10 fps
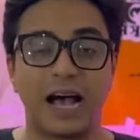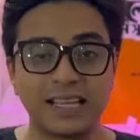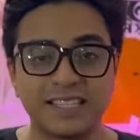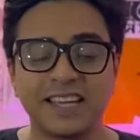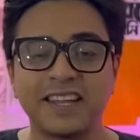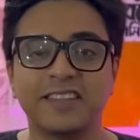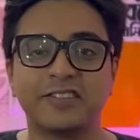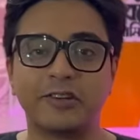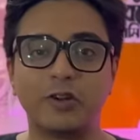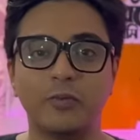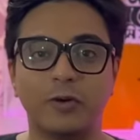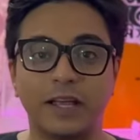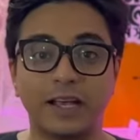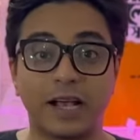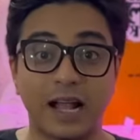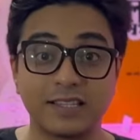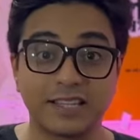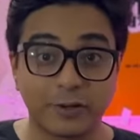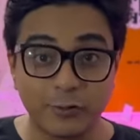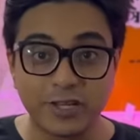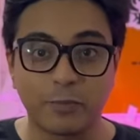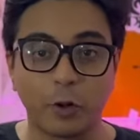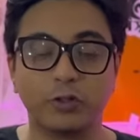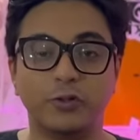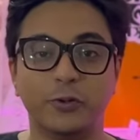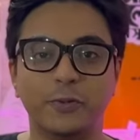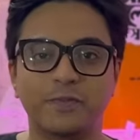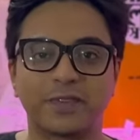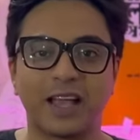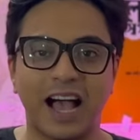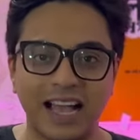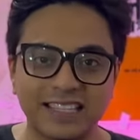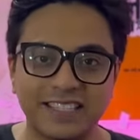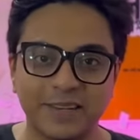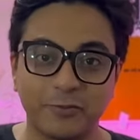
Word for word: আজ যে নেতা তৃণমূলে কাল সে খুঁজে পদ্ম আজ যে